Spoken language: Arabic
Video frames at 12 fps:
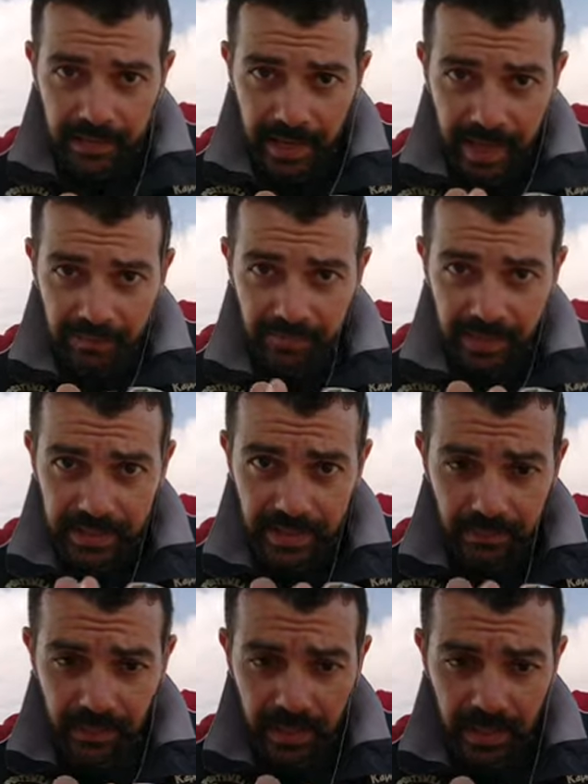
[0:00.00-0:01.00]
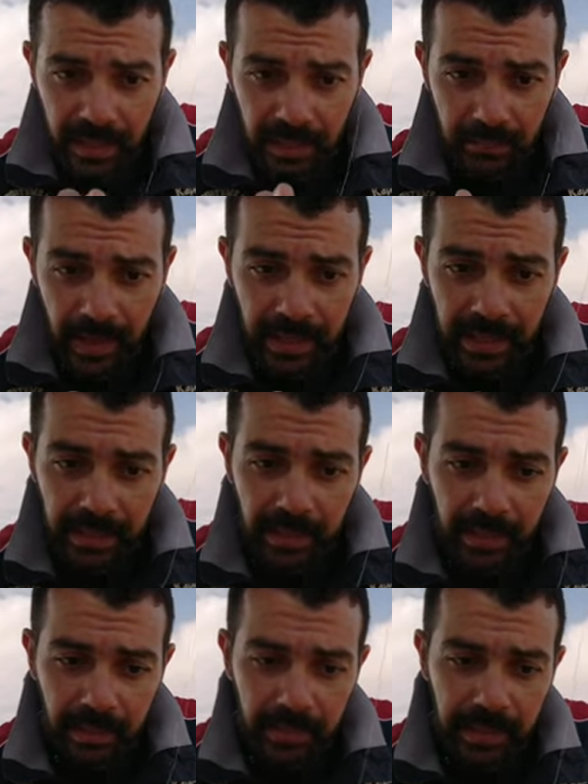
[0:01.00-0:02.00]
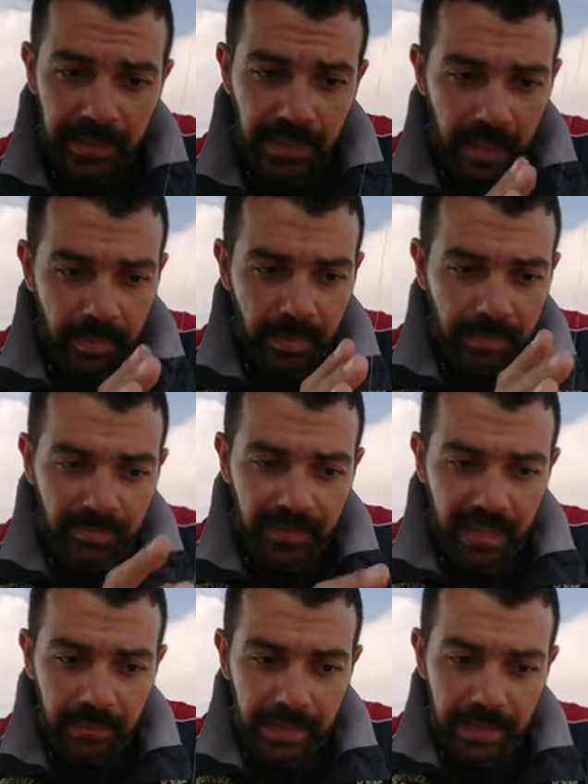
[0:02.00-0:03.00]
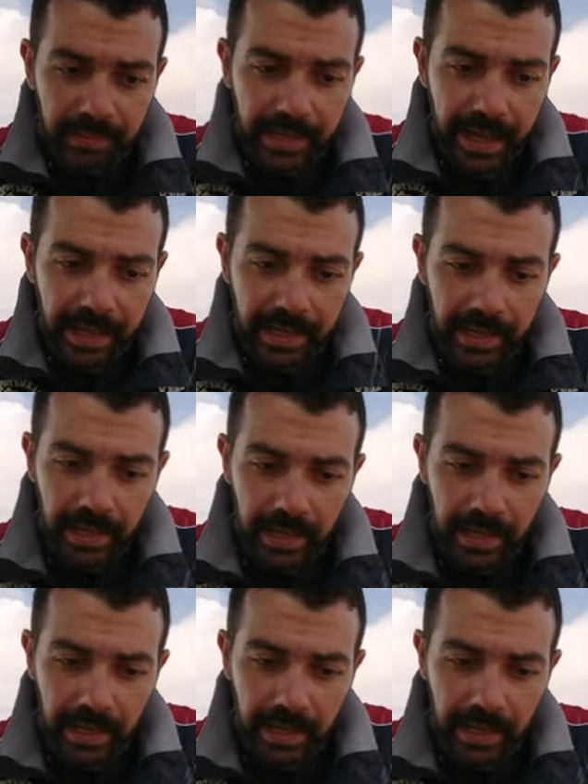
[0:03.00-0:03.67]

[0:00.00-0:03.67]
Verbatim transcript: للحفه دي معناها ان الخيط بيطلع لما بتفتح البل بتاعك